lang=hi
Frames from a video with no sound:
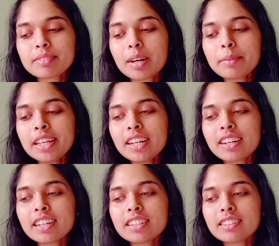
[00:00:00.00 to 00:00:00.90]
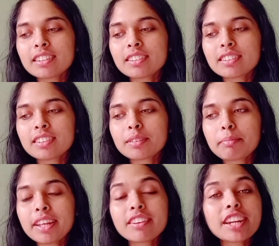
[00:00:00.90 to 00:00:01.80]
अभी अगर
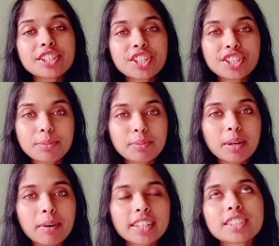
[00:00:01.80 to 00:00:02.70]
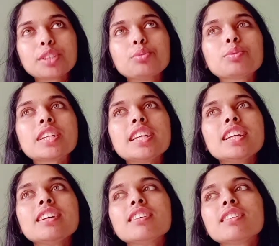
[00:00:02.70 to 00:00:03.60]
मैं रिलेशनशिप का बात करूं कि
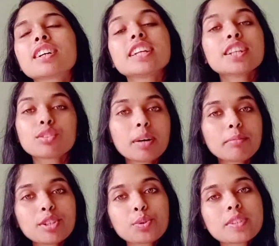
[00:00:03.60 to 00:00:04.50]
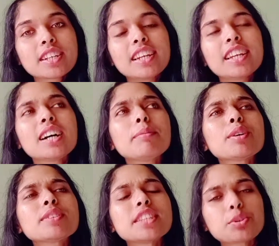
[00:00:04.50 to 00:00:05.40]
करियर तो हमने चूज कर लिया अभी
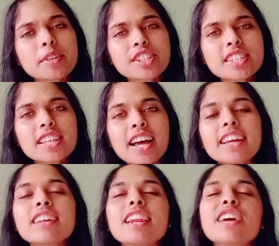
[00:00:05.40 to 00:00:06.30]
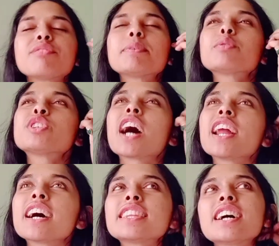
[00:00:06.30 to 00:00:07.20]
कुछ सिचुएशंस आए लाइफ में कुछ
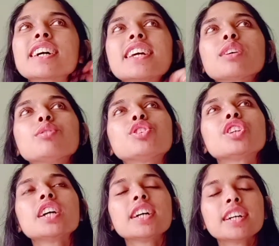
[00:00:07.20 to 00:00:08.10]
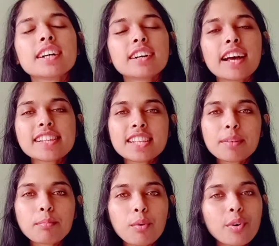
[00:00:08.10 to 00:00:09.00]
हालात आ गए कुछ ऐसे
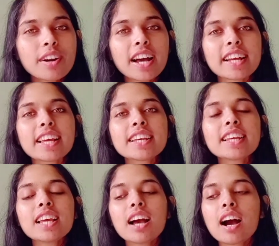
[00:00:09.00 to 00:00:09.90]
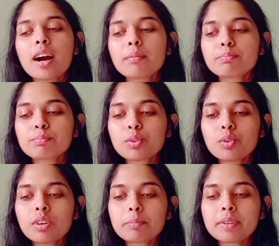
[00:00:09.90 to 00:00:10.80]
मोड़ आ गए कि आपको
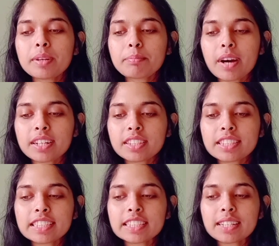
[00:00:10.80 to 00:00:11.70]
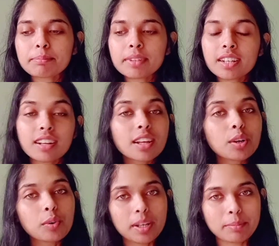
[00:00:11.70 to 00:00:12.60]
अपने पार्टनर के साथ में अलग
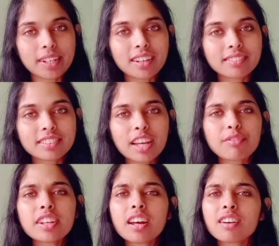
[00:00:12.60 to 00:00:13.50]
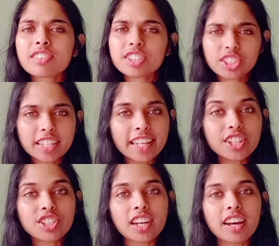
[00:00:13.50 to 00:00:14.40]
होना पड़ा या फिर रिश्ता नहीं
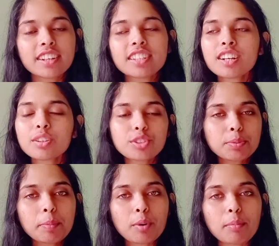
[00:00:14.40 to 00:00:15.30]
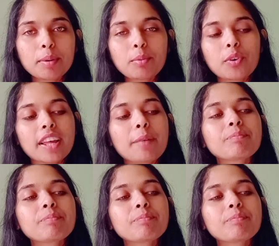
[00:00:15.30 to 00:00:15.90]
चला या कुछ भी प्रॉब्लम हो गया